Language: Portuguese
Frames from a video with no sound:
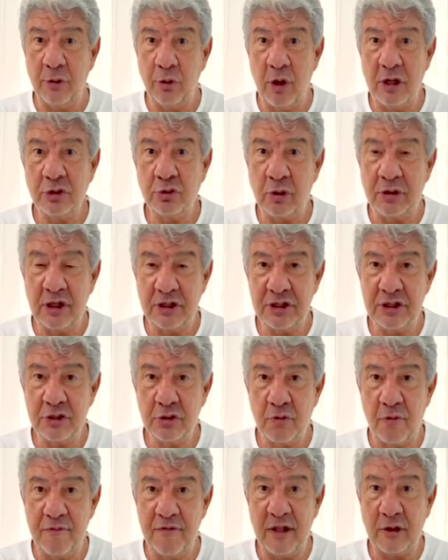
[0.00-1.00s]
nós quando a
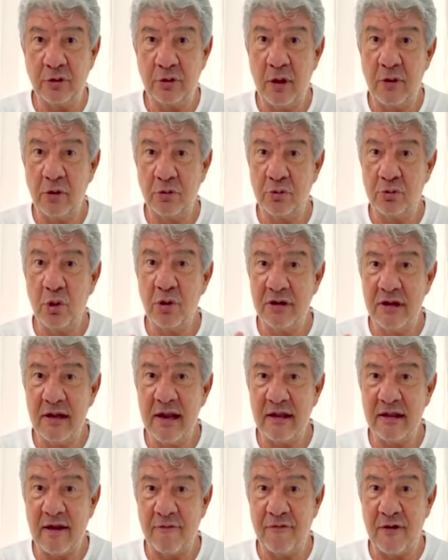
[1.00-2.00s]
gente conversa, eu estou usando
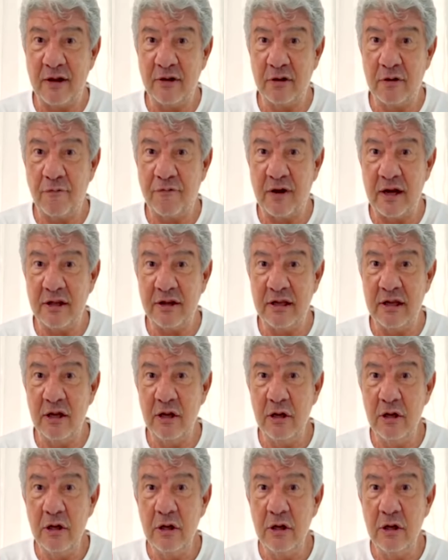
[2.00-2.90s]
essa frase que eu falei assim,